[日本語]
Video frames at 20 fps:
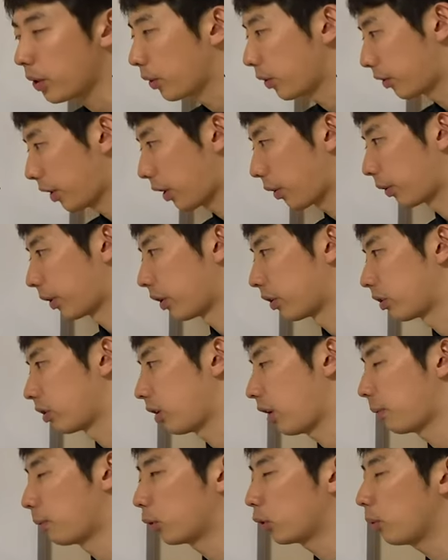いよいよ最後で
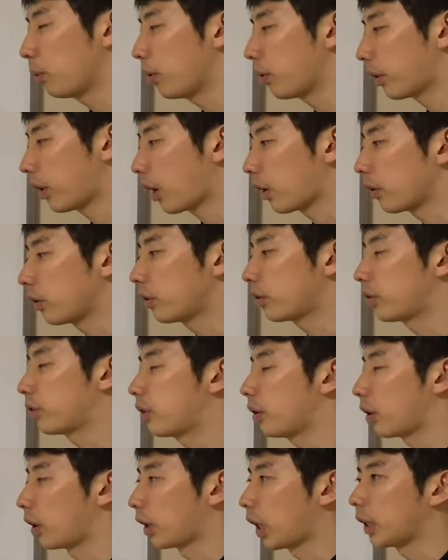す、求める確率っ
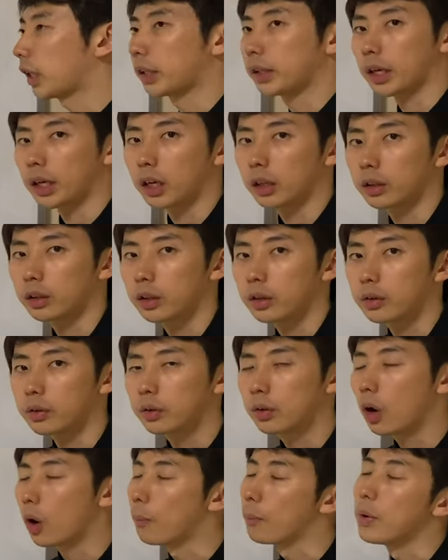ていうのは何だったかっていう
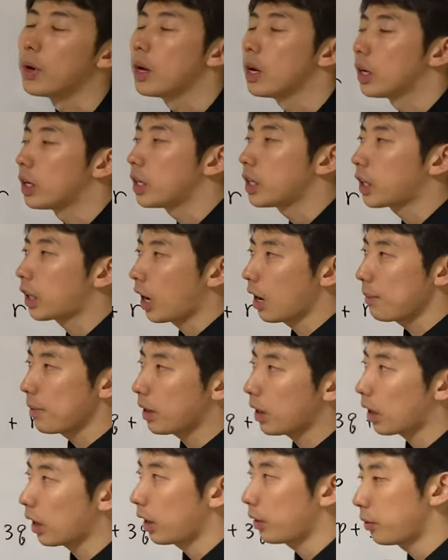と1回
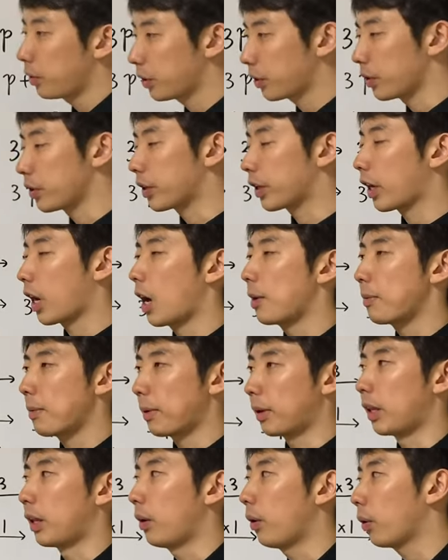目から n 引く1回目
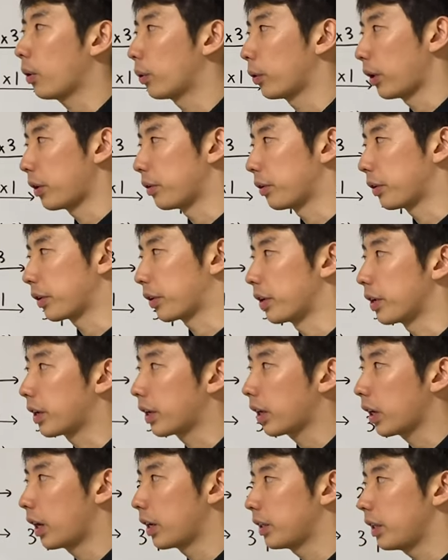までのこの n 引く
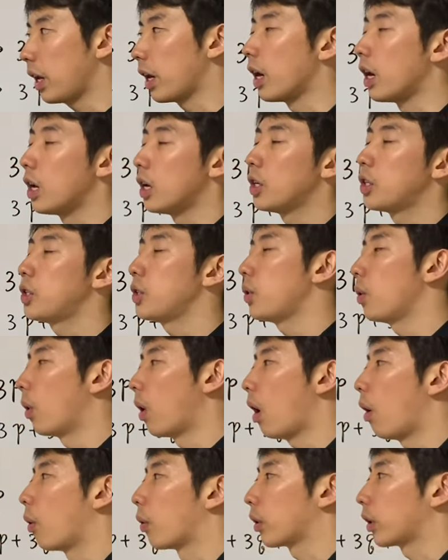1回で白
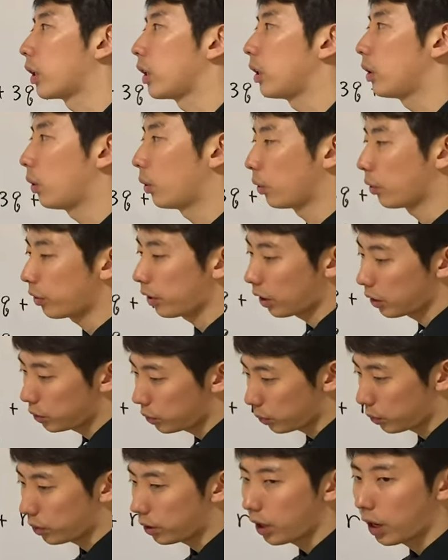青黄色の3
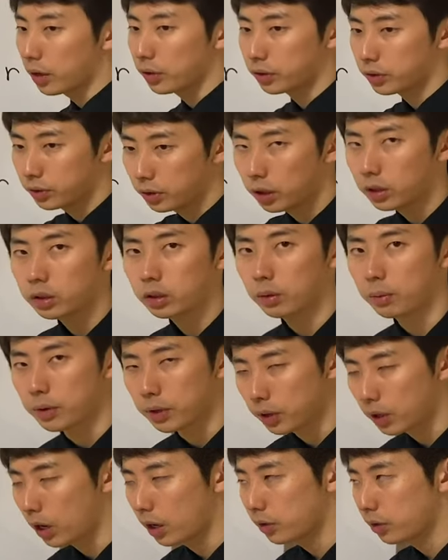色が少なくとも
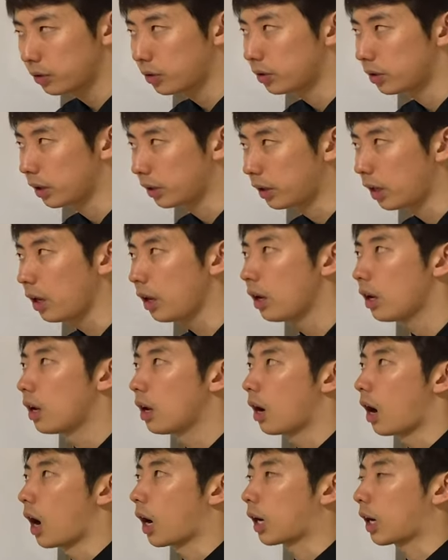1回ずつ出て
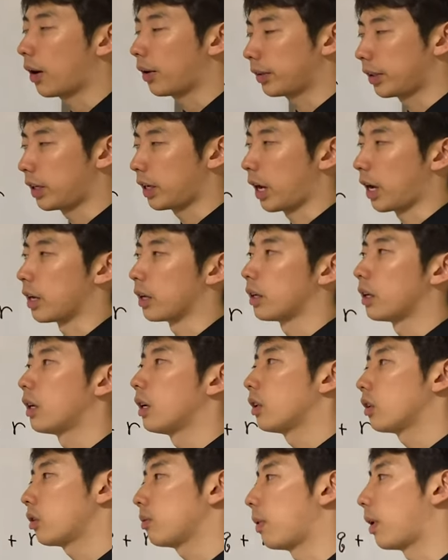赤は出ない
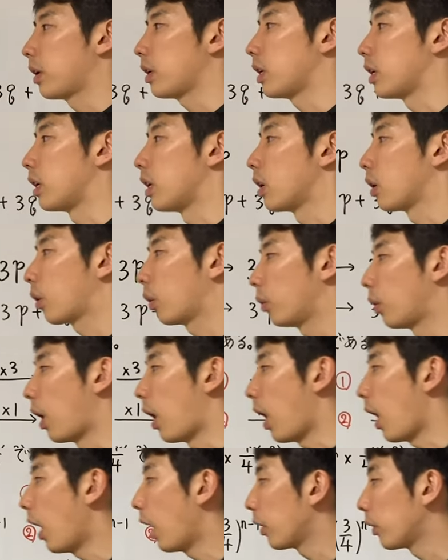つまりこの
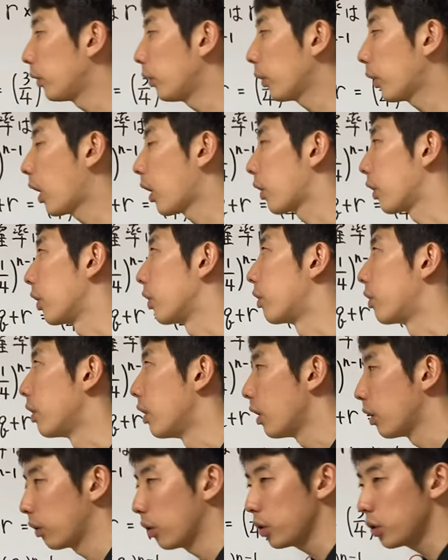R の確率
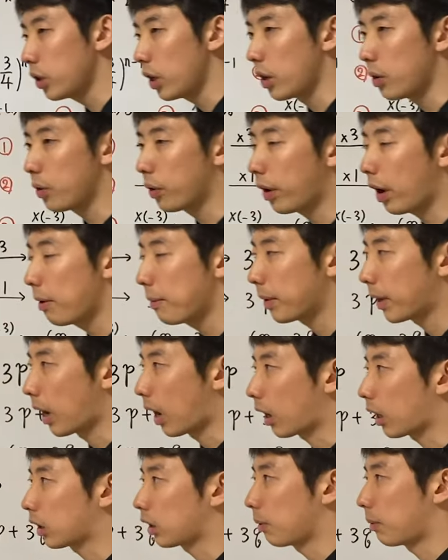そして N 回目
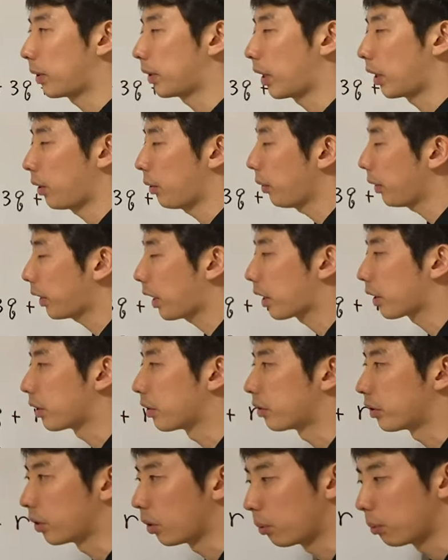が赤玉であるような確
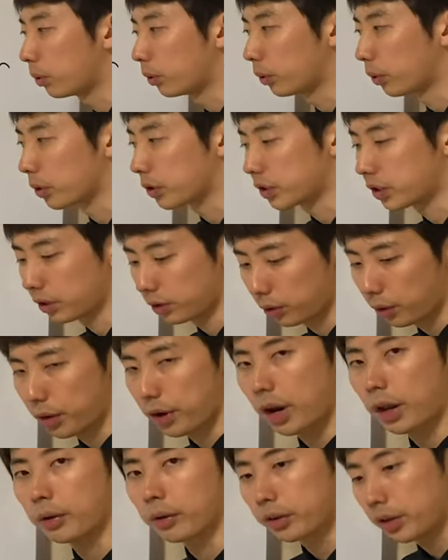率4分の1そ
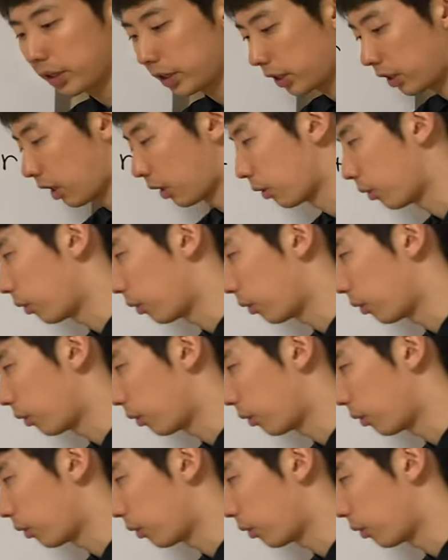れらの積な